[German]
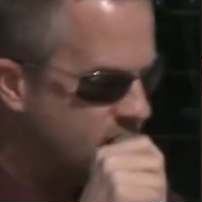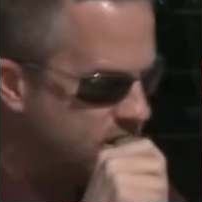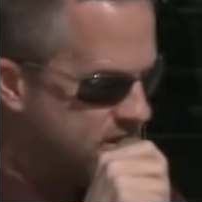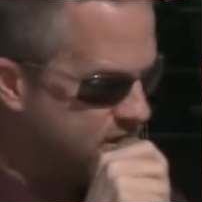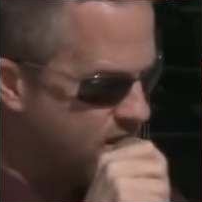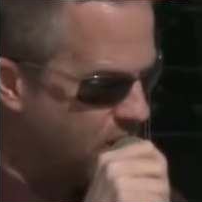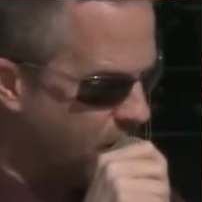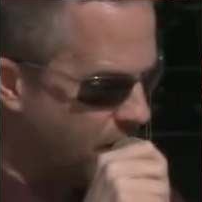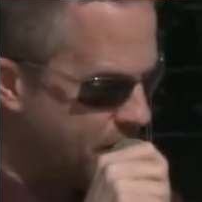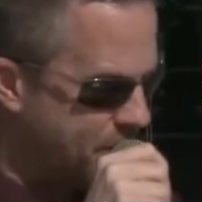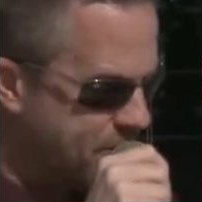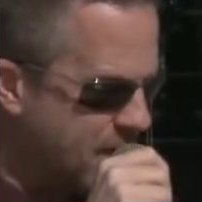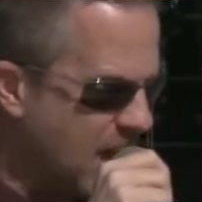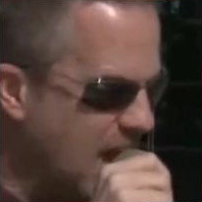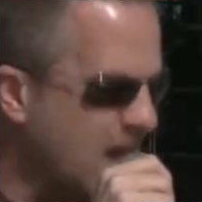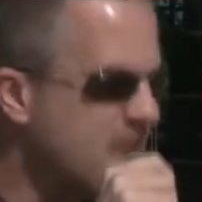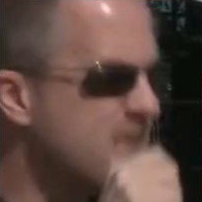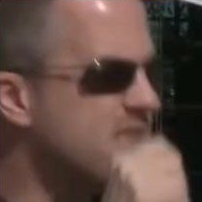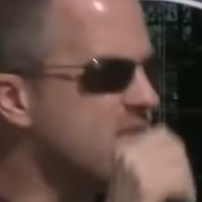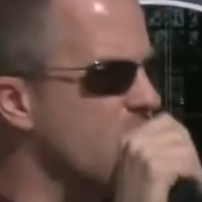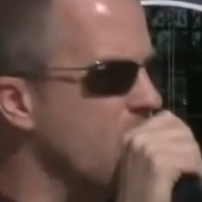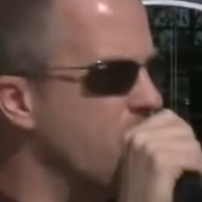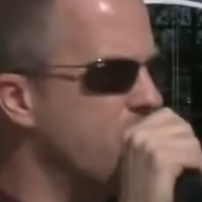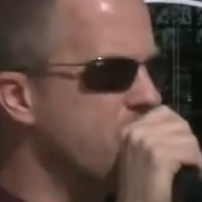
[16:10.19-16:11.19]
So,
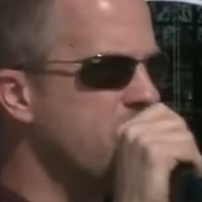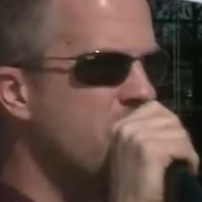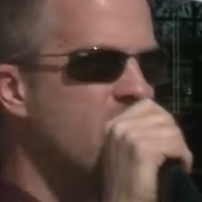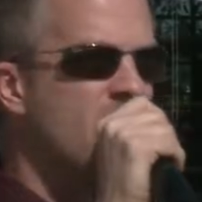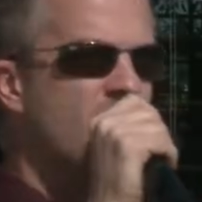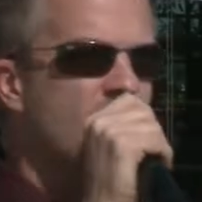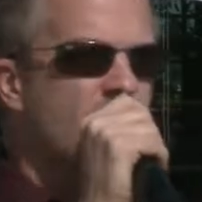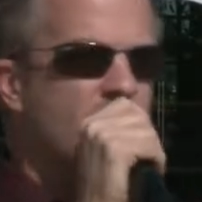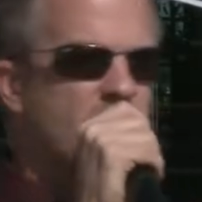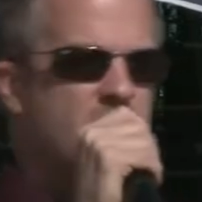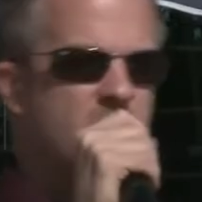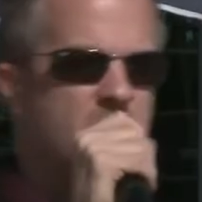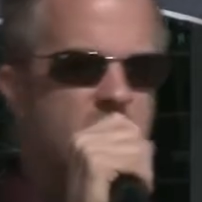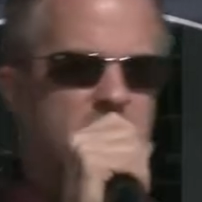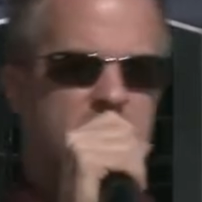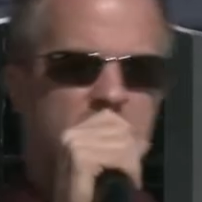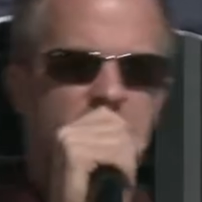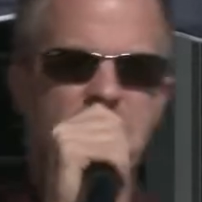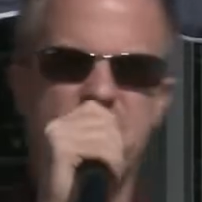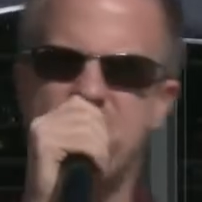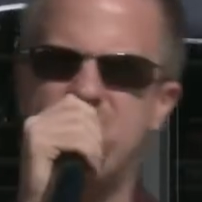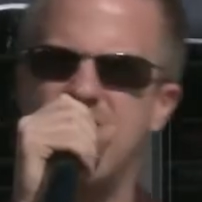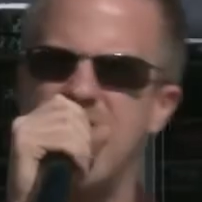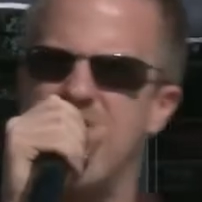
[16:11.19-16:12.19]
also, äh,
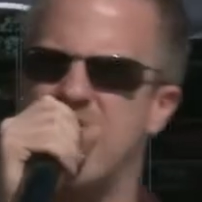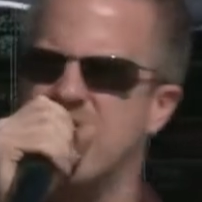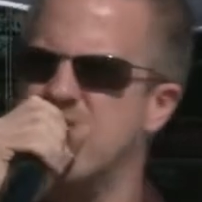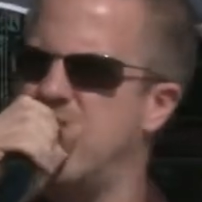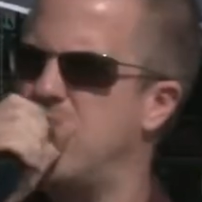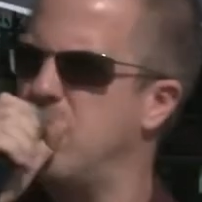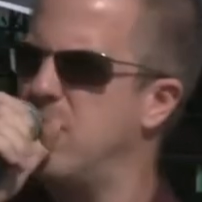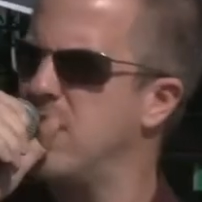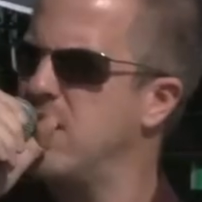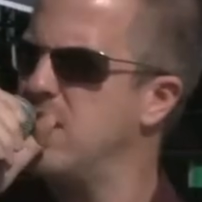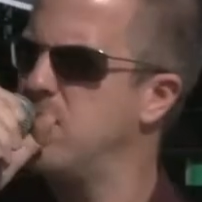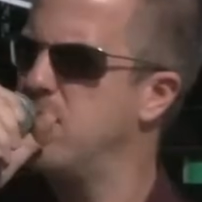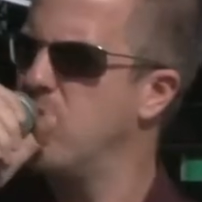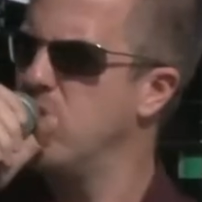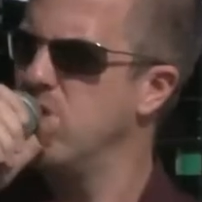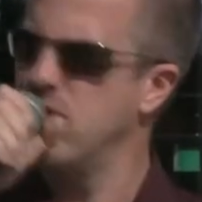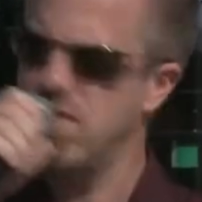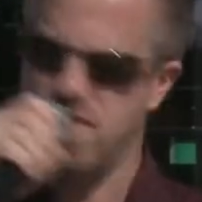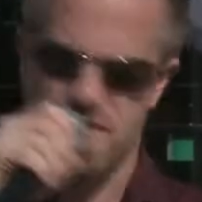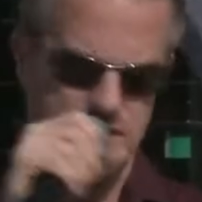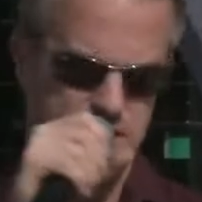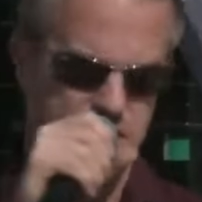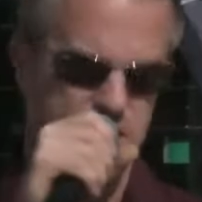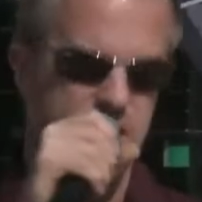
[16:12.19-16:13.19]
jetzt sagt aber die
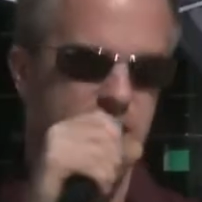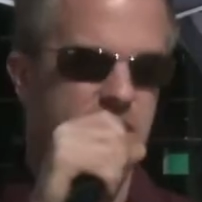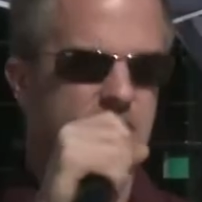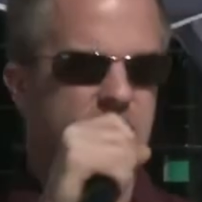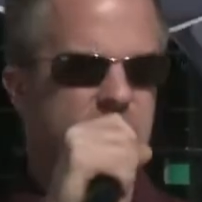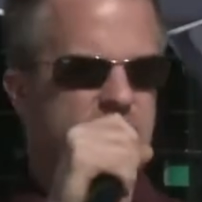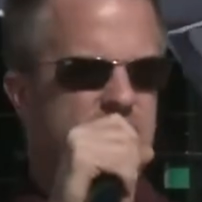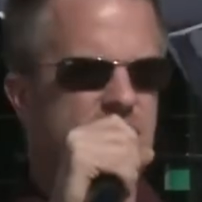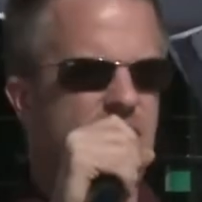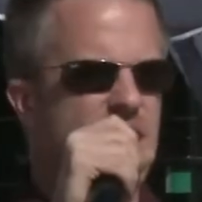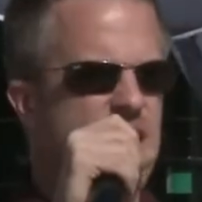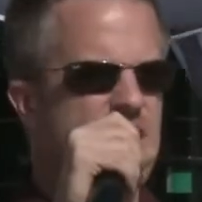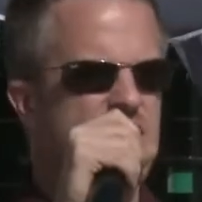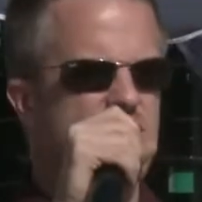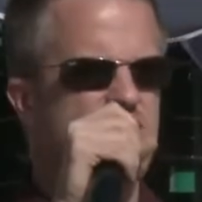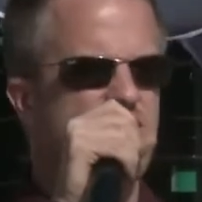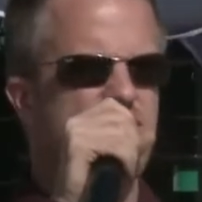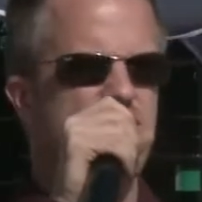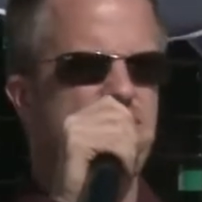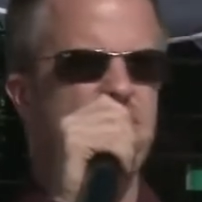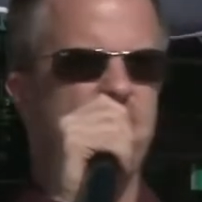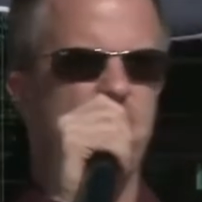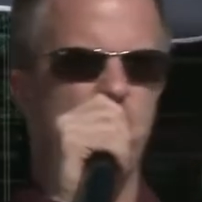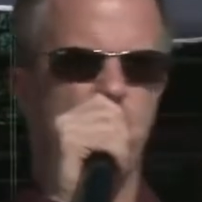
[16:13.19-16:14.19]
Bundes, die Linken sagen, das
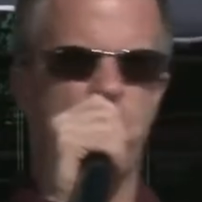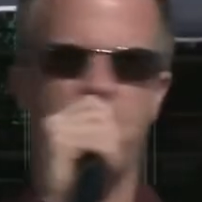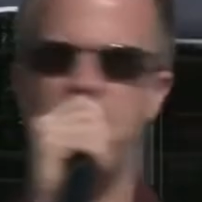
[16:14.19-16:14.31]
ist nicht